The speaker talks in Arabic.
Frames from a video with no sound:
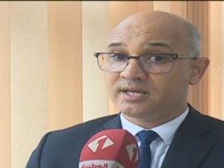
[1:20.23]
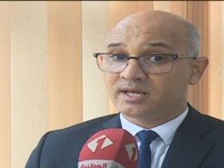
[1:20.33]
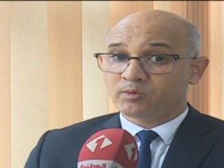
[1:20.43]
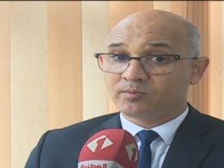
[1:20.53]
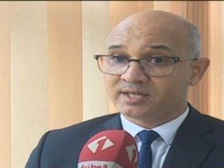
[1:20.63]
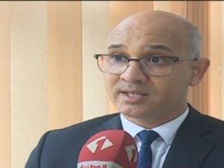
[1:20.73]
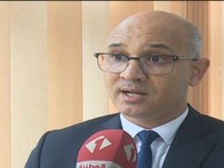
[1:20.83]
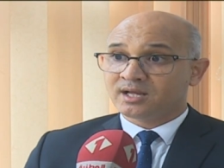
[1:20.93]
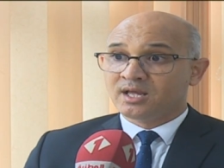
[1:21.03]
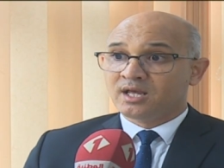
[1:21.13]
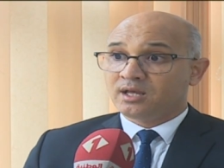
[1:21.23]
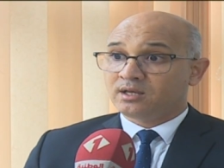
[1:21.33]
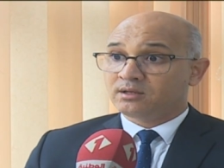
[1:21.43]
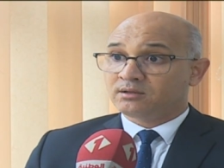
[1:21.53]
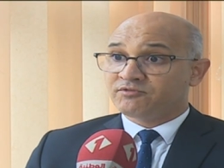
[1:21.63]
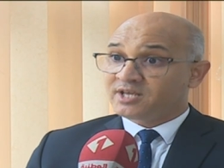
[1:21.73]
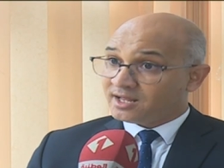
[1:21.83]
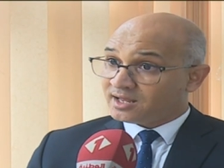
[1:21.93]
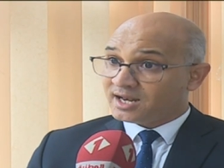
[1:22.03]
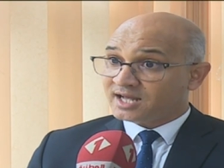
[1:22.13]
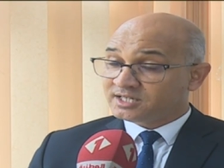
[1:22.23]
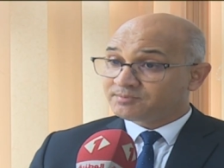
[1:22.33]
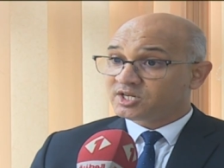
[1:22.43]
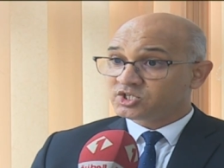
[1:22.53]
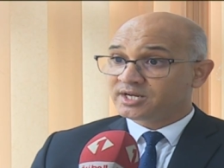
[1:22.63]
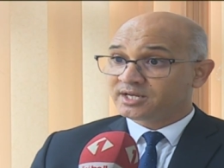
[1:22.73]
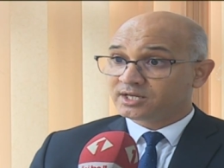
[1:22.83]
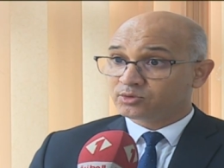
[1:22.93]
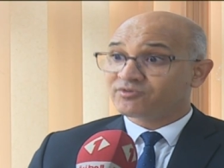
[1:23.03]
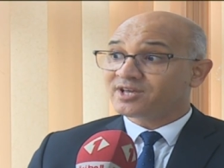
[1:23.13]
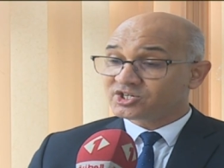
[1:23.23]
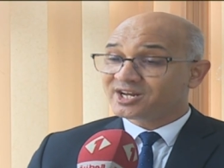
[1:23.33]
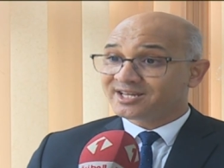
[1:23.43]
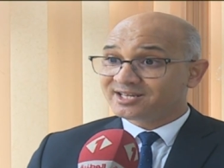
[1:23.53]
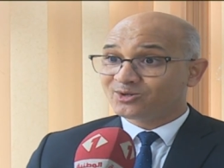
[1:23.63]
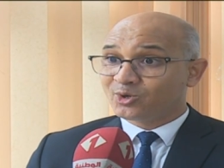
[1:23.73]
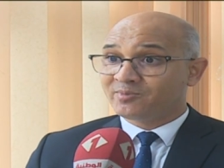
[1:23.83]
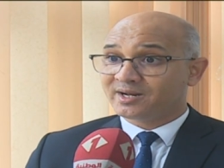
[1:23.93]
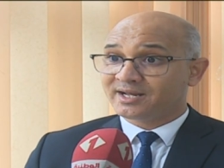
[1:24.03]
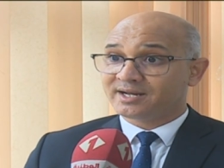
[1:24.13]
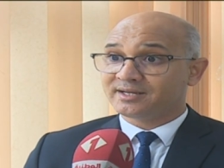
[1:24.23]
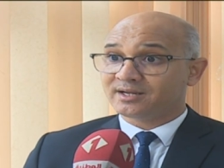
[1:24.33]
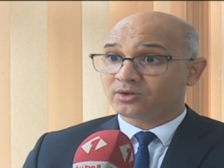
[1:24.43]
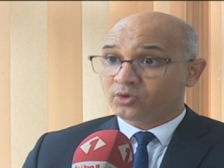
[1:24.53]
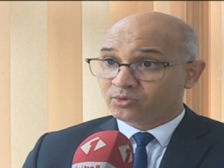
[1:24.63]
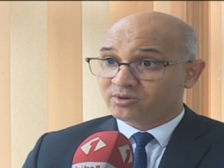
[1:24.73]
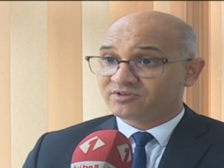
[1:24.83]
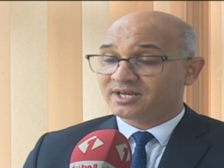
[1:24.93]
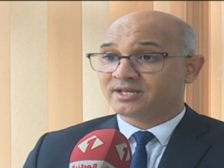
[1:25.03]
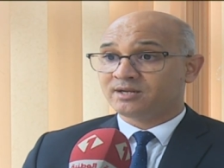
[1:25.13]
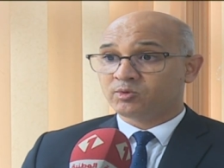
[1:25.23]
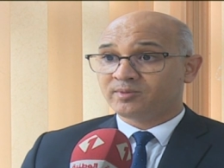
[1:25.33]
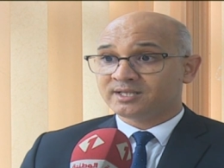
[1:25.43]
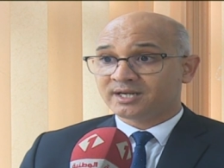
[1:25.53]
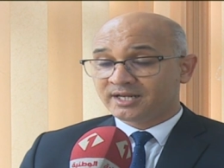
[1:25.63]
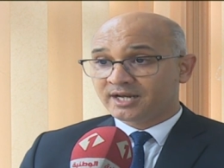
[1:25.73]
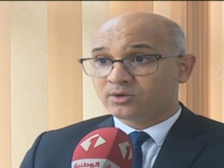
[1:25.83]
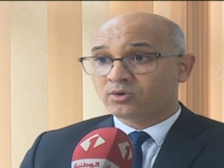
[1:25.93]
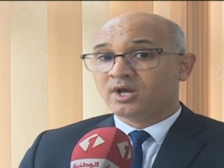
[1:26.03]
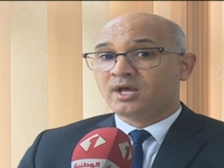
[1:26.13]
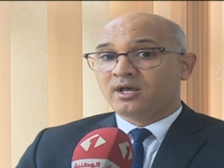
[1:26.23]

هي مبادرة آه، فيها العديد من الشركات وفيها الشركات الكبرى يعني عضوة في هذه المبادرة لأنه